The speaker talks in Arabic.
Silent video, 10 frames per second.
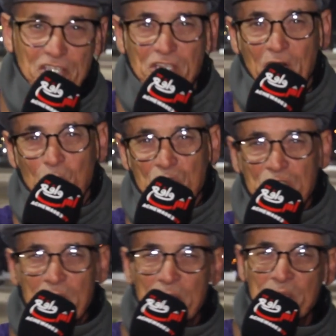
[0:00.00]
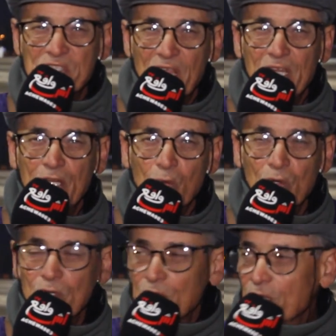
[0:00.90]
حجر وجنابي مسحلينو
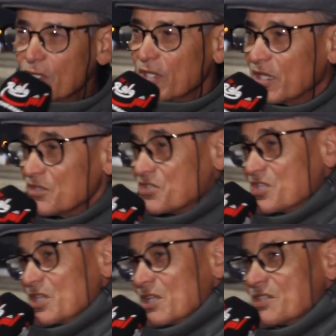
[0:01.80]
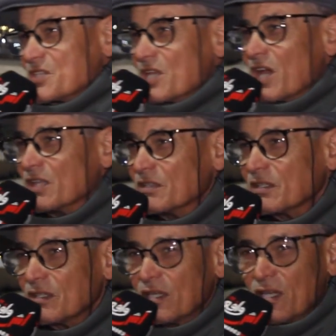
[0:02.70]
كنت سيد السياد
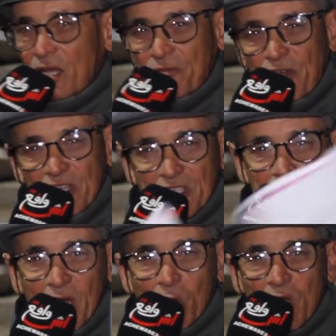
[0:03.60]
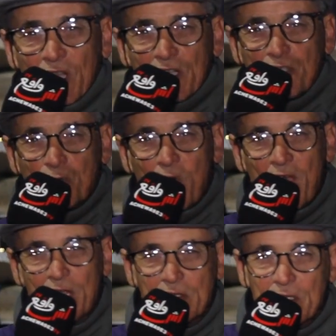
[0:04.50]
رفاقتي مع ولاد
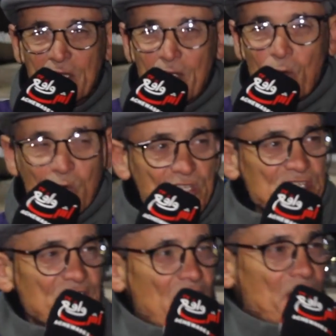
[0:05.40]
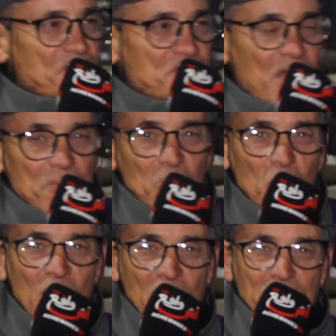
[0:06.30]
الجواد ونزاها في جناب
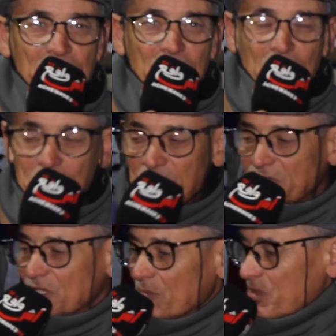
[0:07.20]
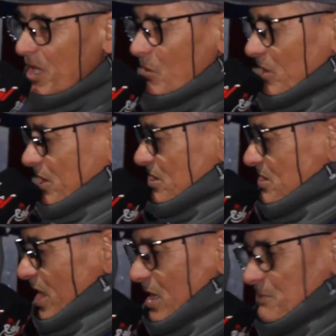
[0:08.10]
الواد بالطبلة
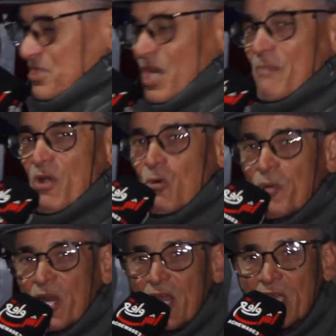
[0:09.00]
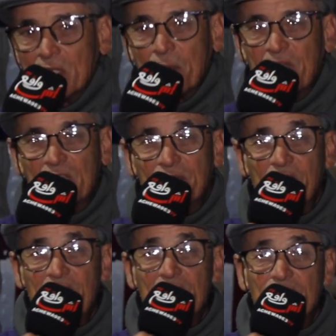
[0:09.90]
والكيسان مجامع وبراد وبقيت
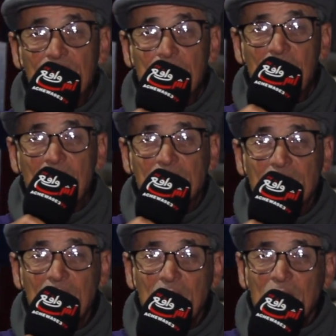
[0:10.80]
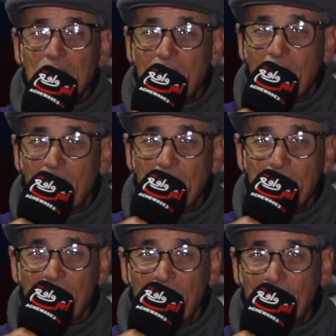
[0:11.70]
فريد في البلاد لا
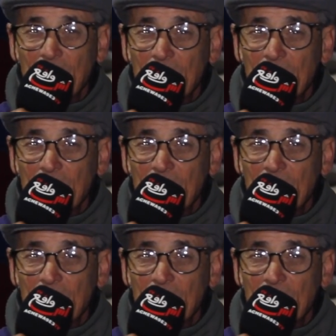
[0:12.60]
خيمه